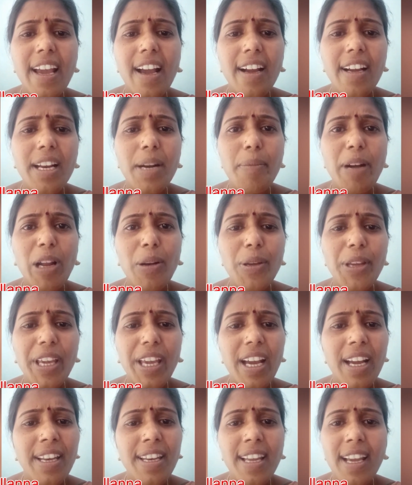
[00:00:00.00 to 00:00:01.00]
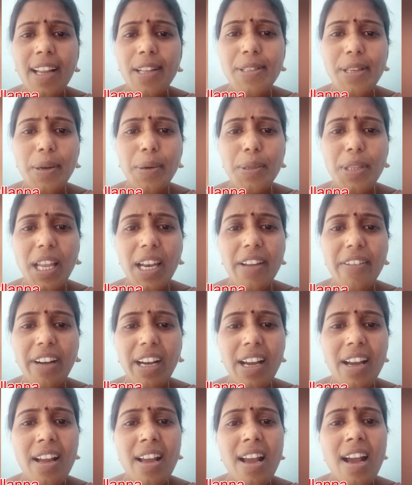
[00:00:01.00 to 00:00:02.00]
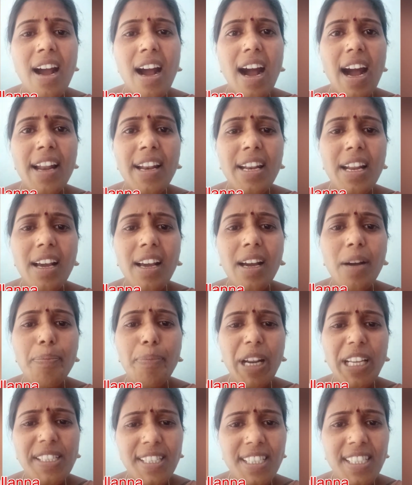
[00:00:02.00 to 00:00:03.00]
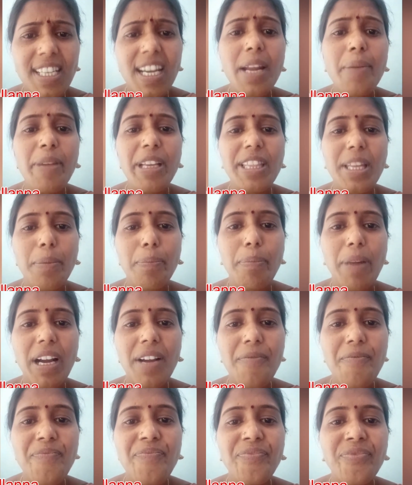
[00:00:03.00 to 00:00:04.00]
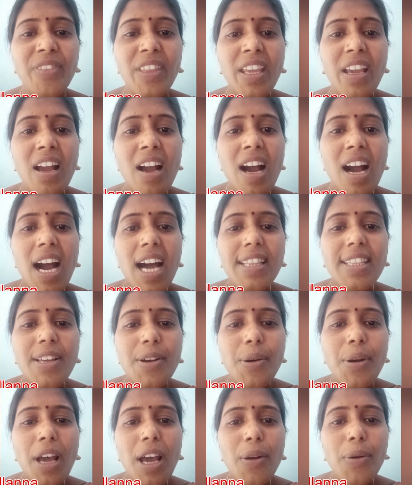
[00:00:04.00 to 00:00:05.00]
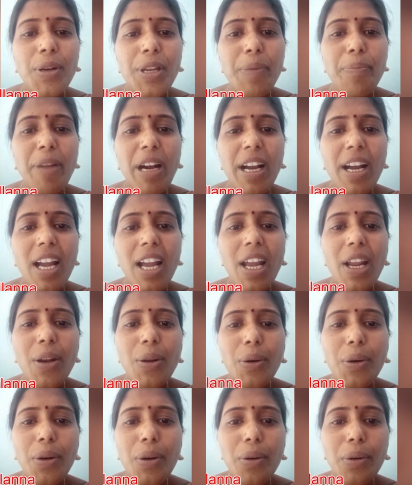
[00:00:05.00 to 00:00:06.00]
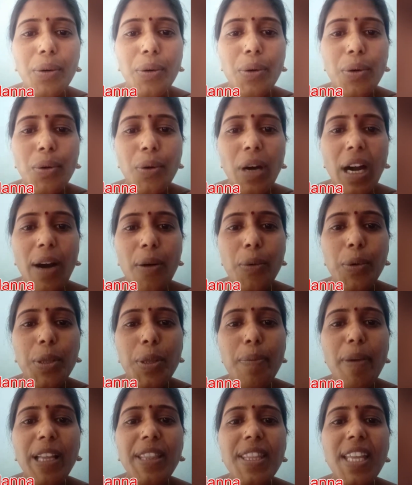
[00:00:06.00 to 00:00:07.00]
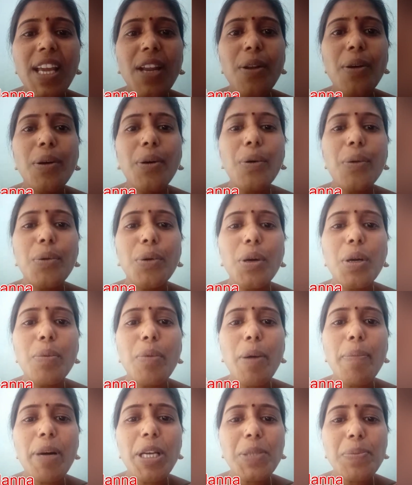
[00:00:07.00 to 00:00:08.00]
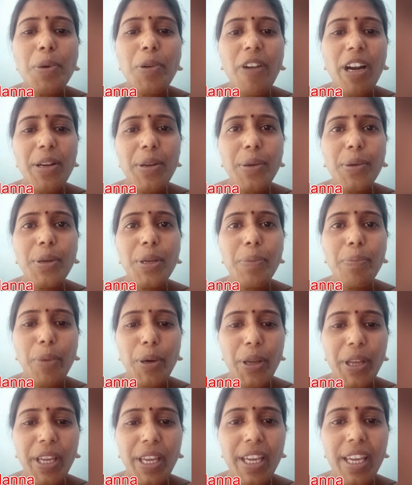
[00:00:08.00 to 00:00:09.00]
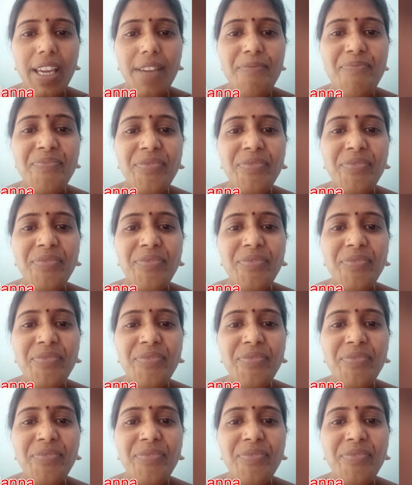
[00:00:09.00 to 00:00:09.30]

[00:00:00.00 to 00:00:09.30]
ఏ అక్రమాలు ఏ అన్యాయాలు జరుగుతలేవా అన్న ప్రశ్నించడమే తప్ప అతను నాలుగు నిమ్మకాయలు ఆ ఊదిబత్తీలు కుంకుమ పసుపు పట్టుకొని పోయి